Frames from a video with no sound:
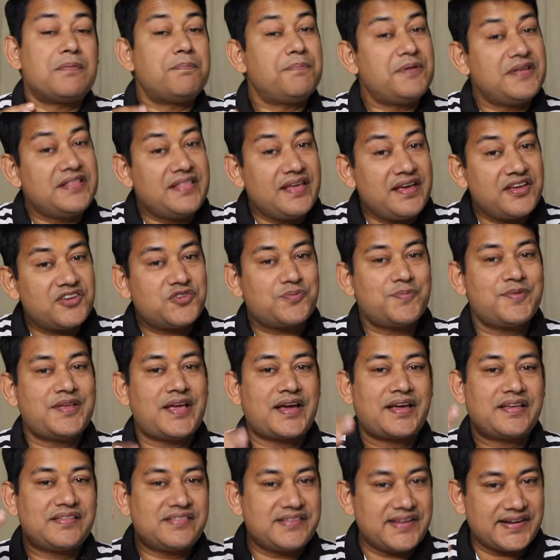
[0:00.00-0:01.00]
विदेश में
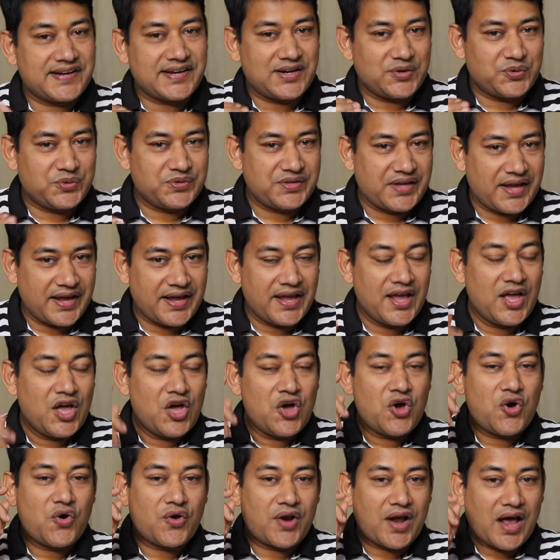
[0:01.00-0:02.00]
जाकर सेटल हो जाएं
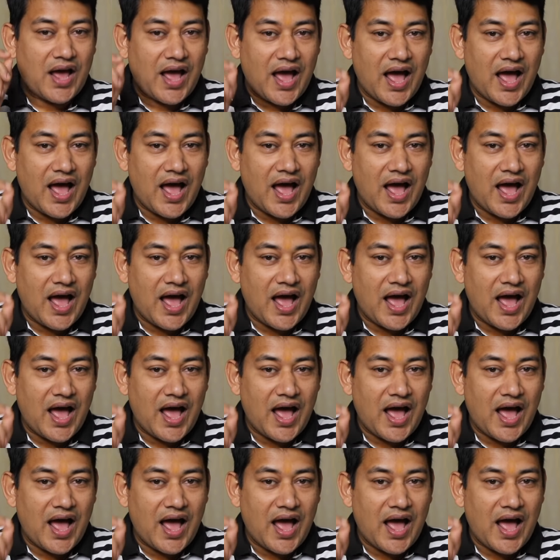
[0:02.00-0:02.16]
और